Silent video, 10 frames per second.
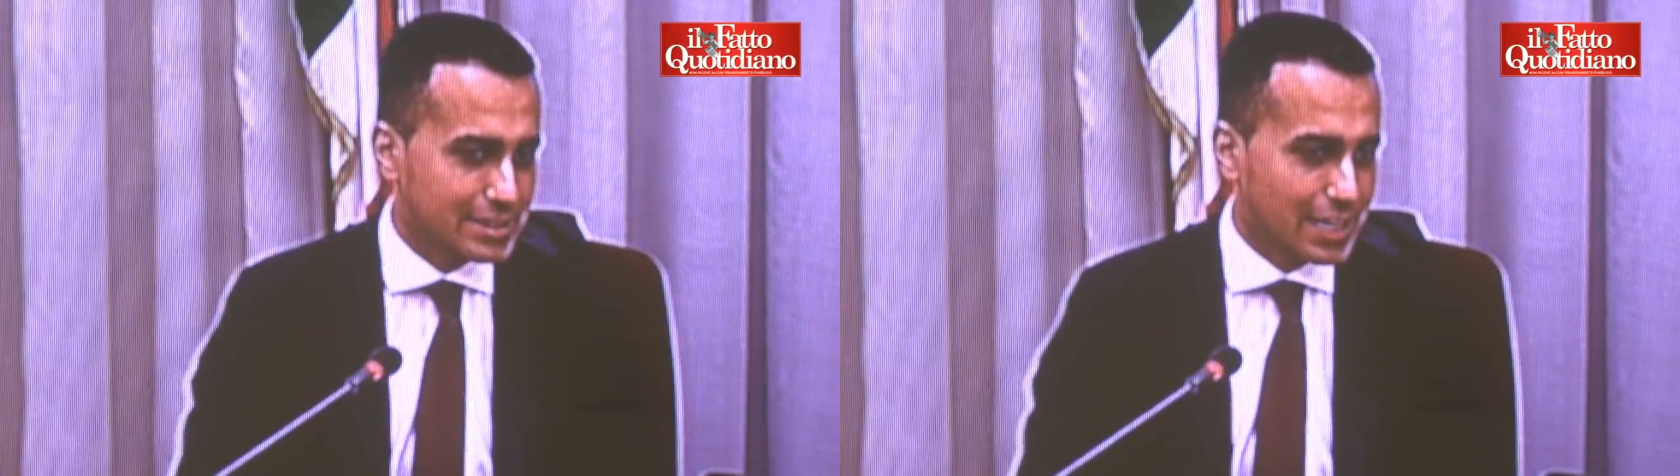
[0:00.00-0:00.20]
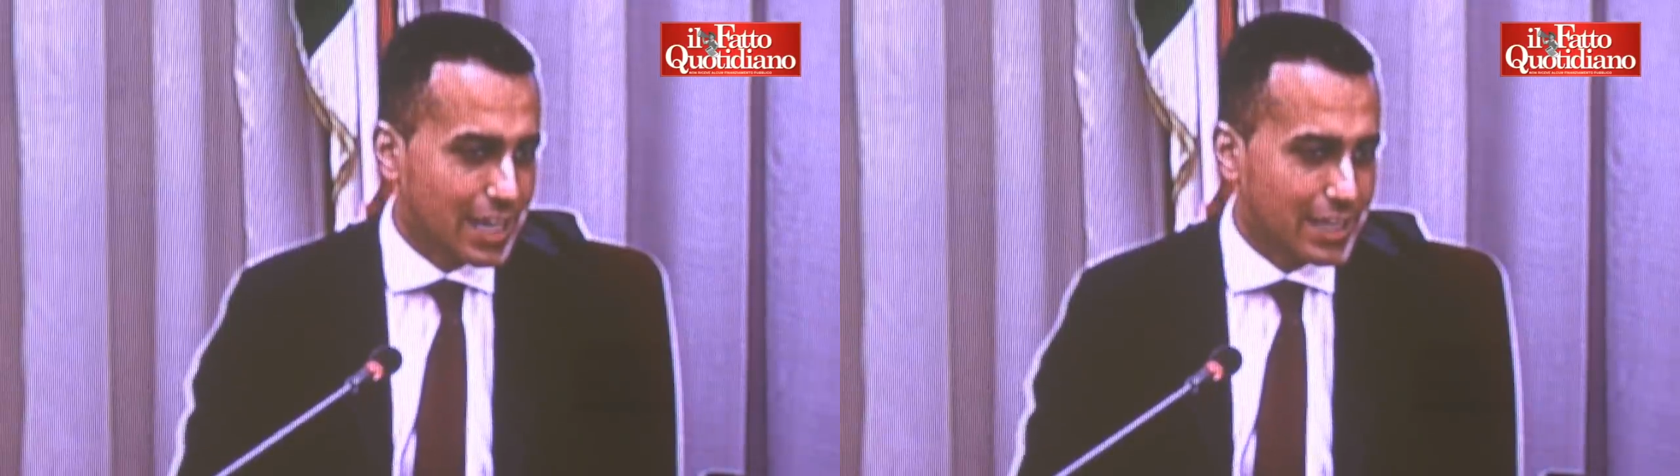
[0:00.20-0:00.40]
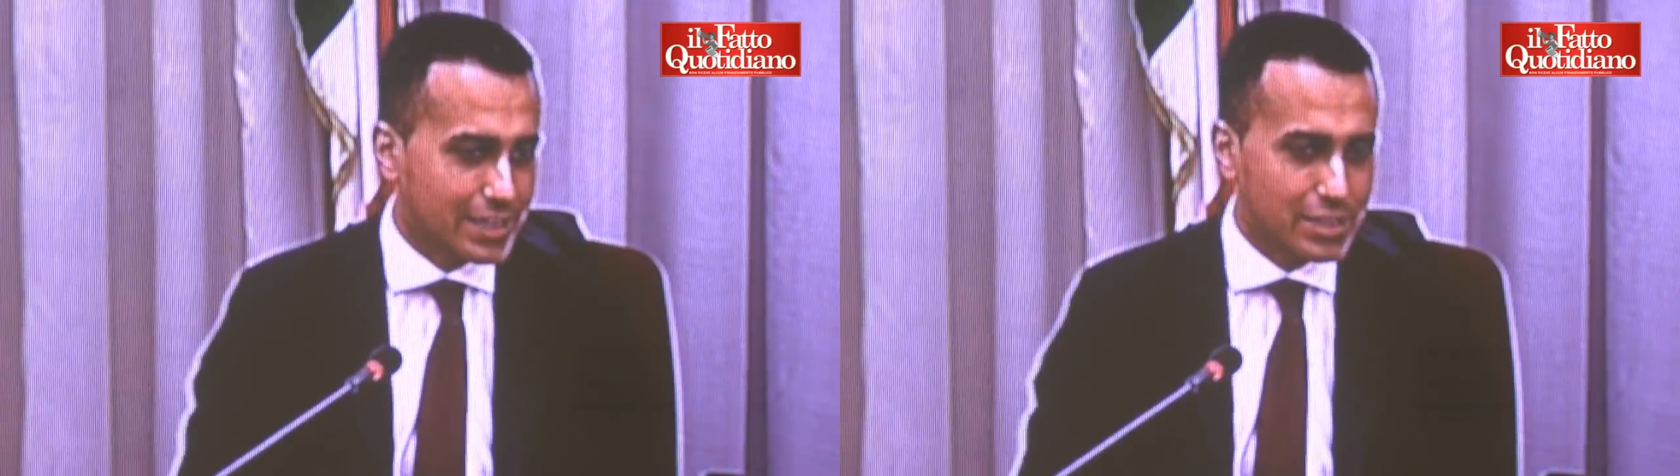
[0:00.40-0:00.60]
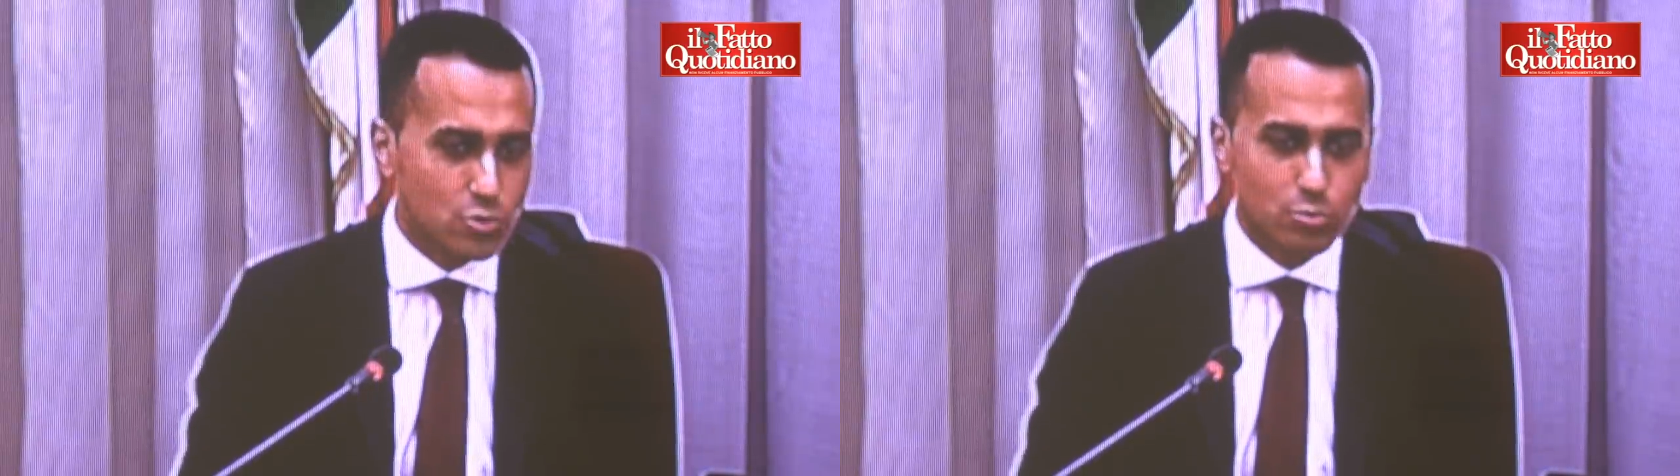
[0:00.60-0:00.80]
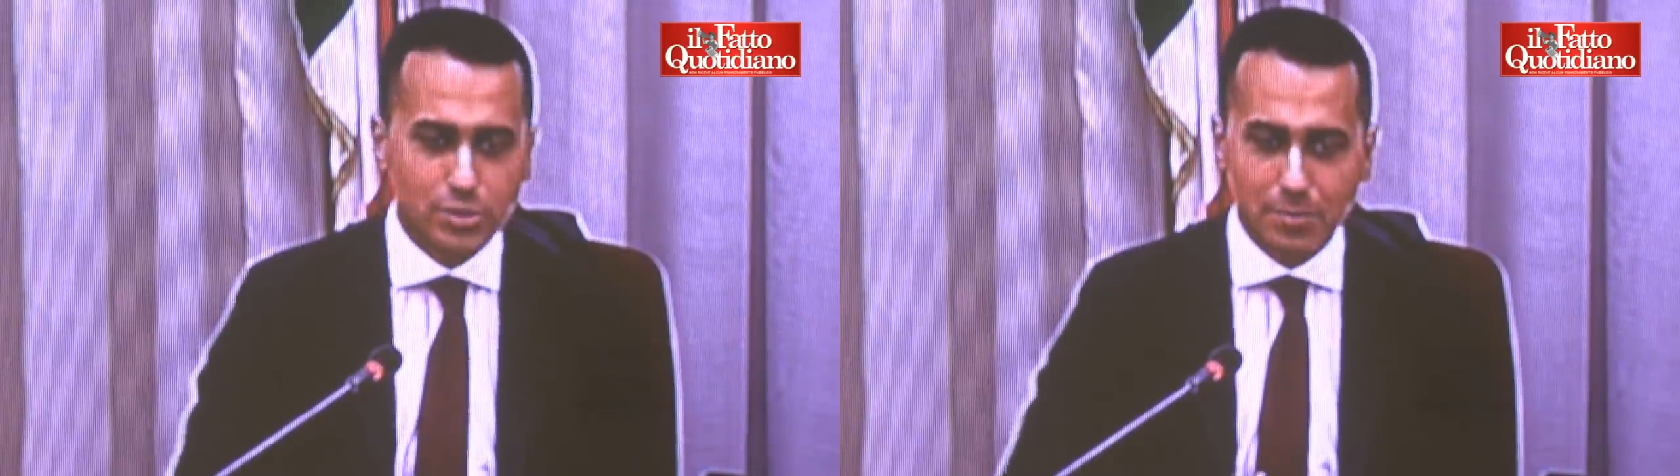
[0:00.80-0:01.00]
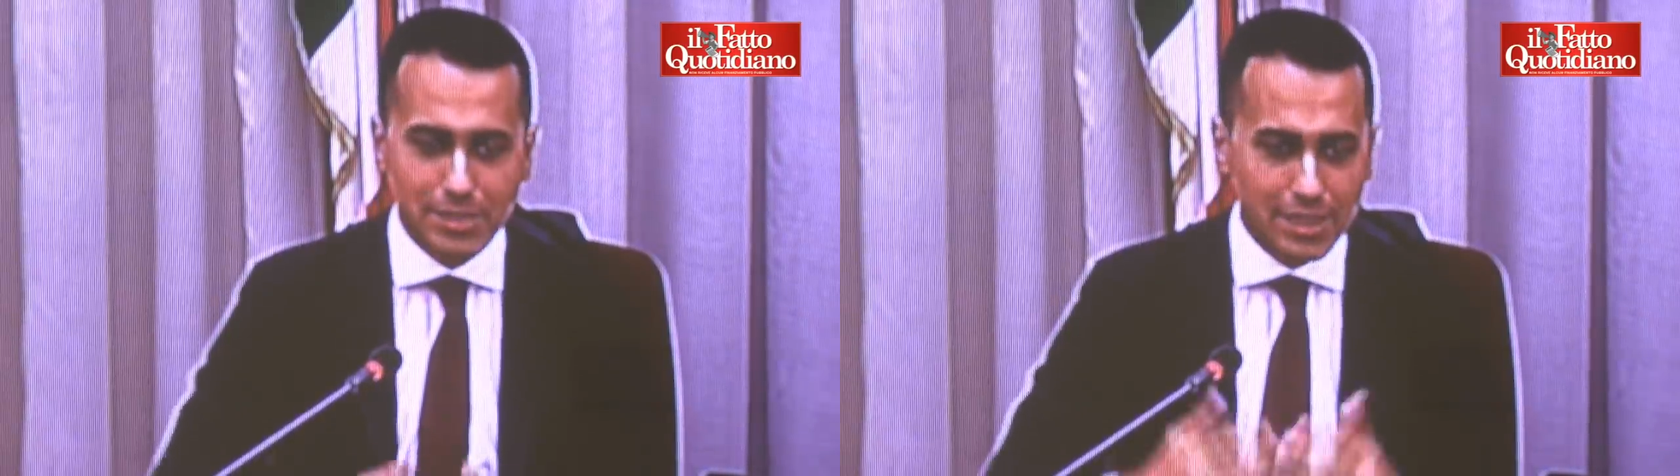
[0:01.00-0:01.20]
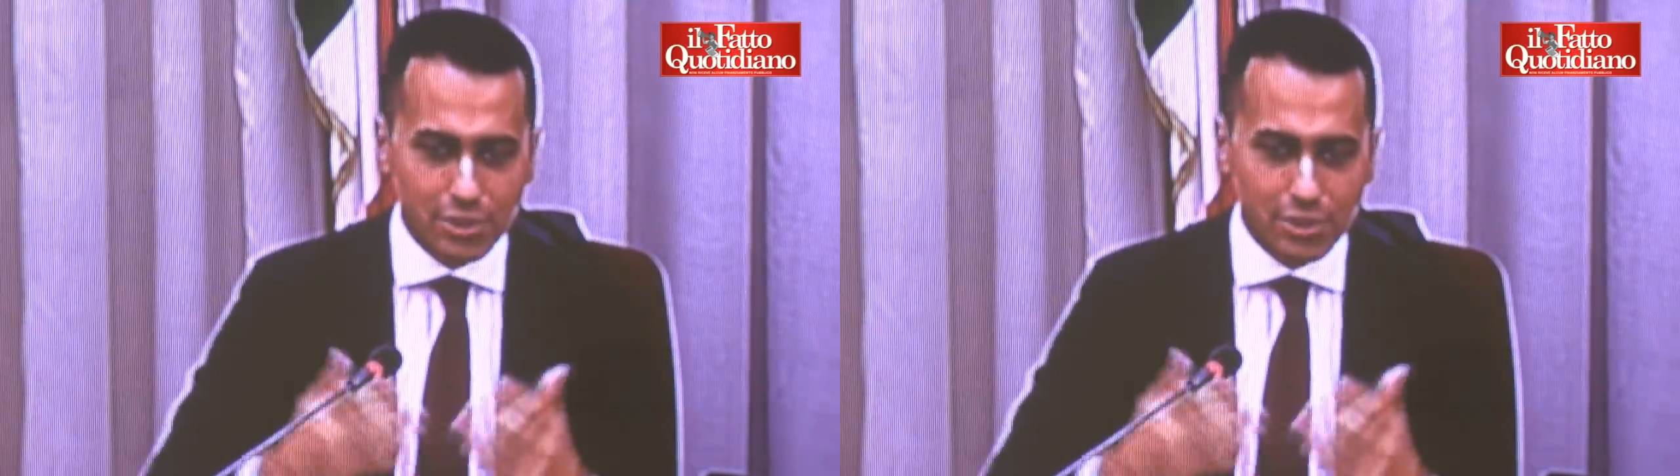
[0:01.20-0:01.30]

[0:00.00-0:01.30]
anche sul tema della